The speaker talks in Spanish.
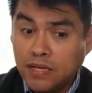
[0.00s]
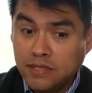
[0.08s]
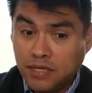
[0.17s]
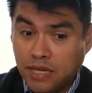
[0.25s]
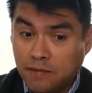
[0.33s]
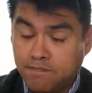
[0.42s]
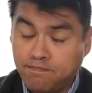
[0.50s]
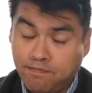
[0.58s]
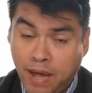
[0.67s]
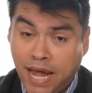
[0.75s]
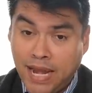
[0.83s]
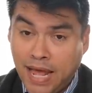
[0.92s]
Si
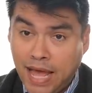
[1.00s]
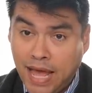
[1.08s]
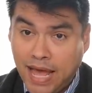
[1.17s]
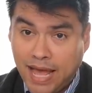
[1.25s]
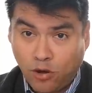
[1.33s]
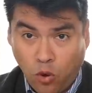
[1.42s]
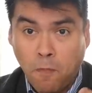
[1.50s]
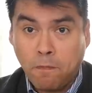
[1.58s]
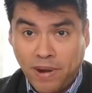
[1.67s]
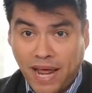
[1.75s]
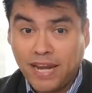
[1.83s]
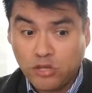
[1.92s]
van a
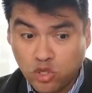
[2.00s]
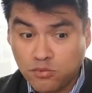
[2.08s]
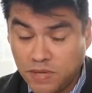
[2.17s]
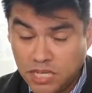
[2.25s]
comprar ellos